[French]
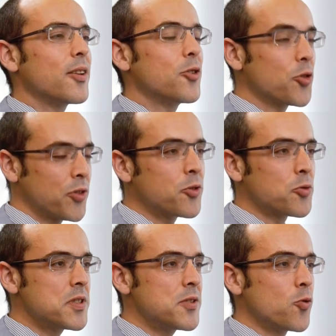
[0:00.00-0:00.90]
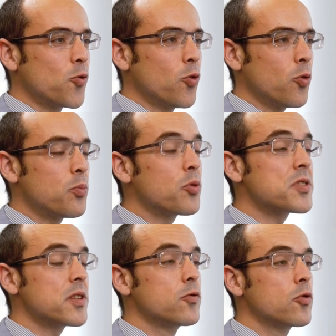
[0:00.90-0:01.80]
Dans ces conditions,
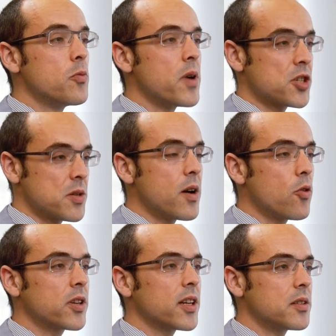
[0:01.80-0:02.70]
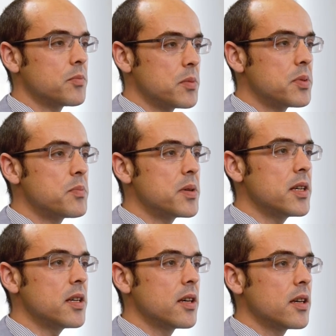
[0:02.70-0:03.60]
pensez-vous que le marché marocain des
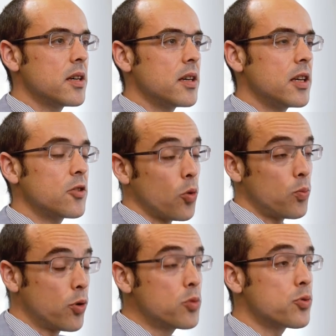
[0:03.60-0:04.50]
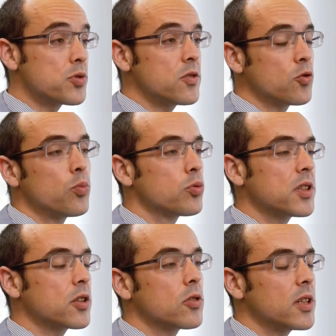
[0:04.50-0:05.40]
PPP est en bonne position pour
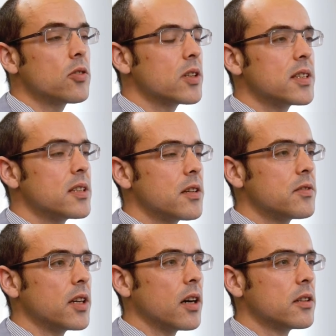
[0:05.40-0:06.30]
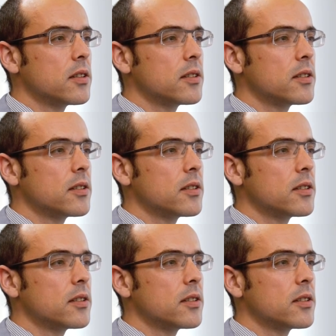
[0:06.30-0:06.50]
décoller dans les années à venir